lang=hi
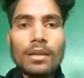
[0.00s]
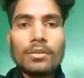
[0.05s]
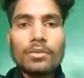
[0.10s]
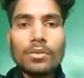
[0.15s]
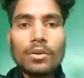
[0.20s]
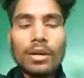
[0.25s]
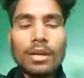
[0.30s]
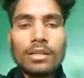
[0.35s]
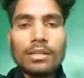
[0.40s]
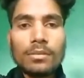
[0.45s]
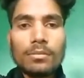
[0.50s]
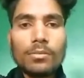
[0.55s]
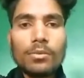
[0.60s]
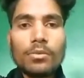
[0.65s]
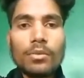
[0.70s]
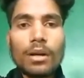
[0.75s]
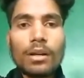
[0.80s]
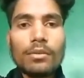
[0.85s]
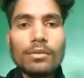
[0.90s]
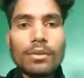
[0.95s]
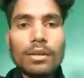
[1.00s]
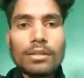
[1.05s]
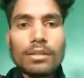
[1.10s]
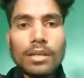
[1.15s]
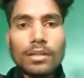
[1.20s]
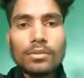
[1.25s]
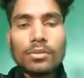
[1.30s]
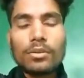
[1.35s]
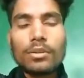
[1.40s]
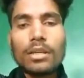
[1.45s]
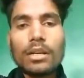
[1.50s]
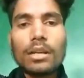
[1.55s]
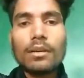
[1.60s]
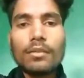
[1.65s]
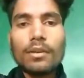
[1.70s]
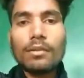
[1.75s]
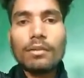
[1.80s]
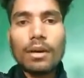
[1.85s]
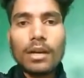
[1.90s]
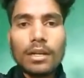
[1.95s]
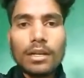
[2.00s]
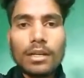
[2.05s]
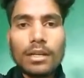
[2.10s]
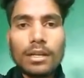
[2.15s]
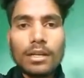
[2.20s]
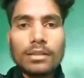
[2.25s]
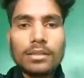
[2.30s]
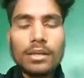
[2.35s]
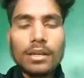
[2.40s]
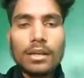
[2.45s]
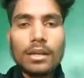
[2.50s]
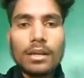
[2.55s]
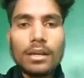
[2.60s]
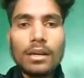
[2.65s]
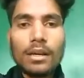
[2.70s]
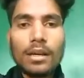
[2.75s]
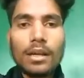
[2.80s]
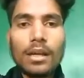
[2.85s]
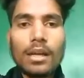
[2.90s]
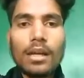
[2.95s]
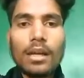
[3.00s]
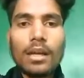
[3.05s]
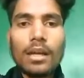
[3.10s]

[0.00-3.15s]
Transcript: जो है जम्मू वालों के साथ सौतेला व्यवहार किया जा रहा है